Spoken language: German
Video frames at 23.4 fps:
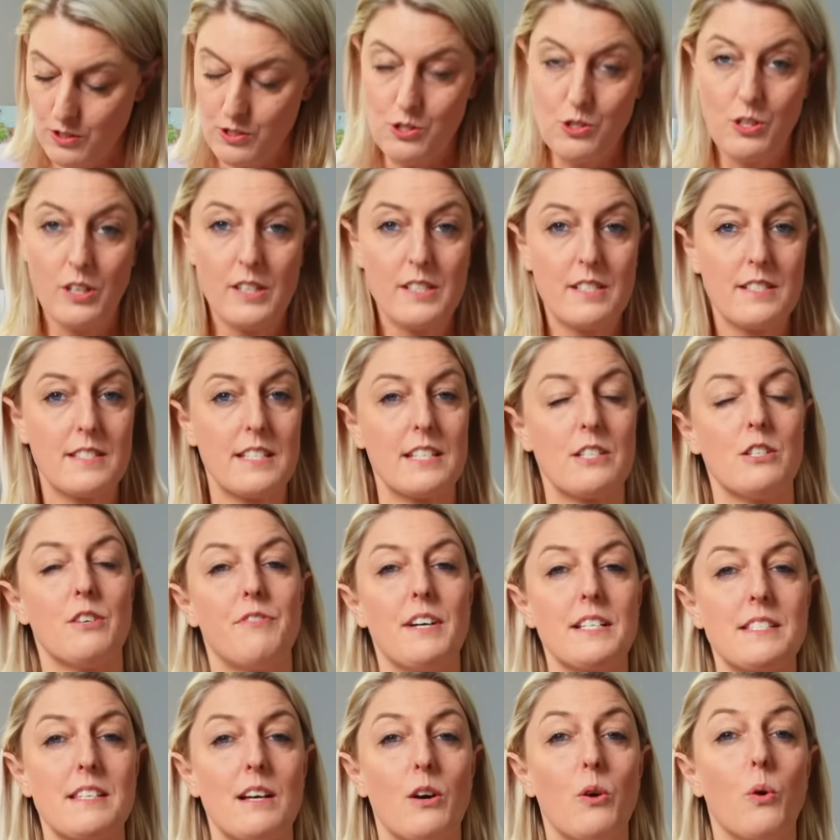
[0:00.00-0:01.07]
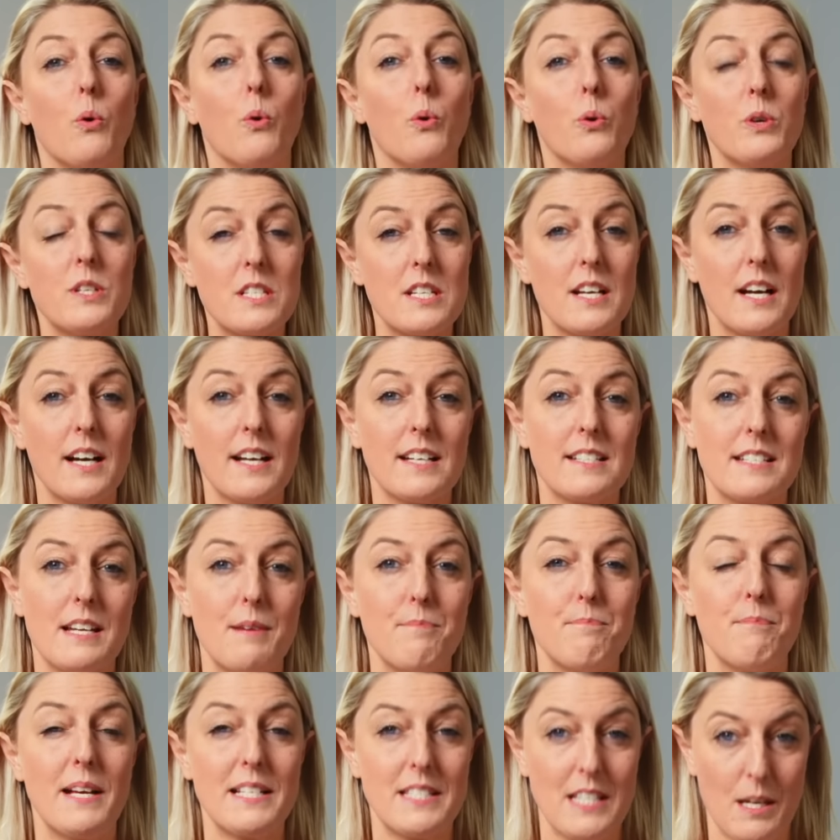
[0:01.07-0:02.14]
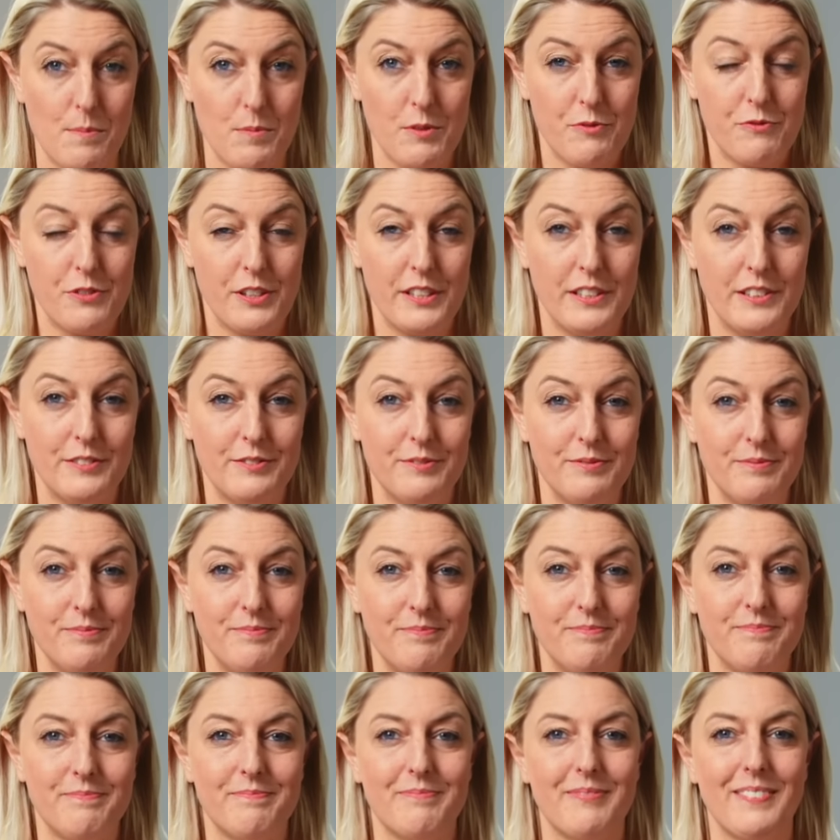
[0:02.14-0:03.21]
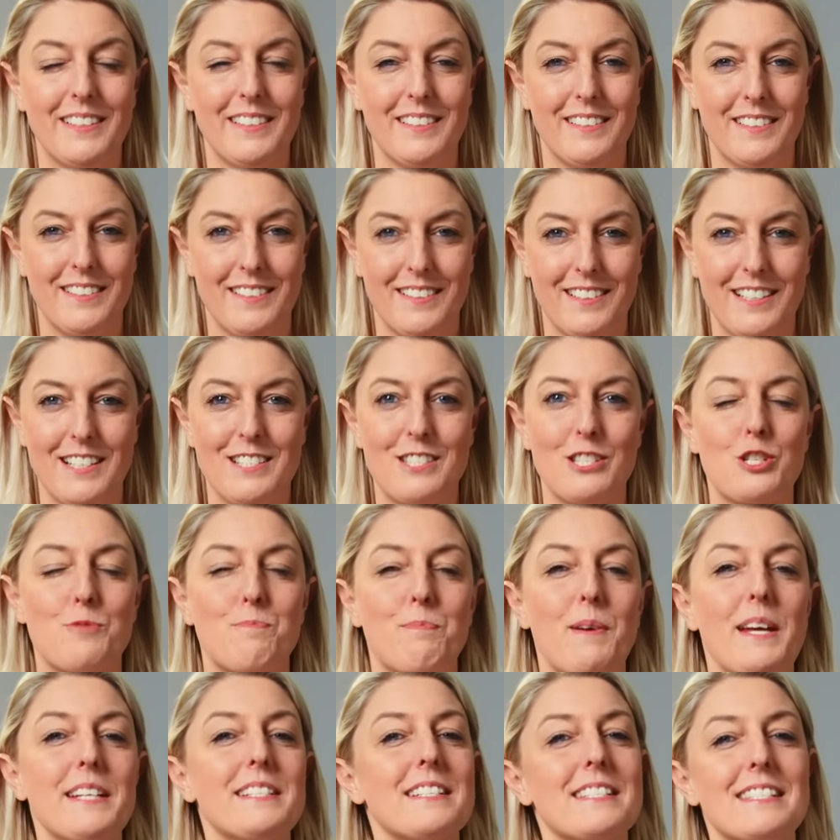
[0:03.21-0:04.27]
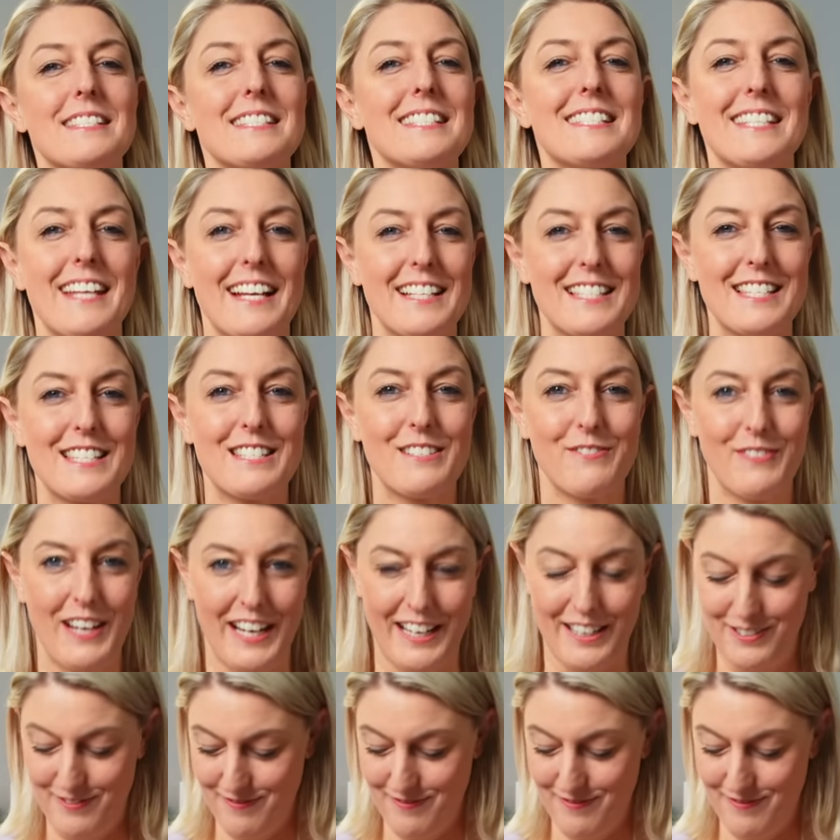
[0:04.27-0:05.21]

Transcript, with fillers: Und sollte sich noch Wasser unter dem Messer befinden, ist es spätestens jetzt weg.